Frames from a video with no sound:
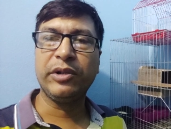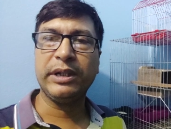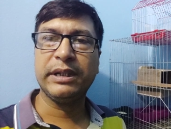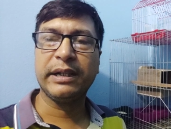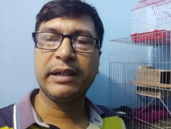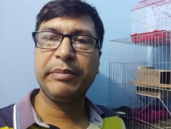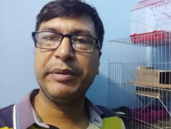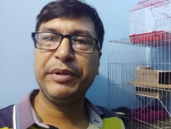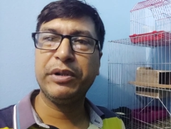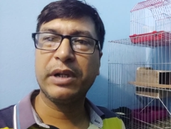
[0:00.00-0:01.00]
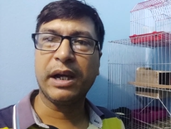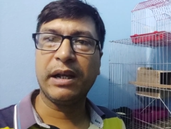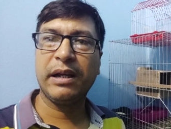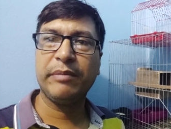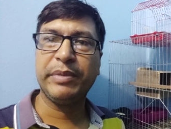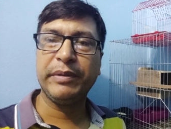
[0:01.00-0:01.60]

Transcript: হয়ে থাকে বিভিন্ন কালার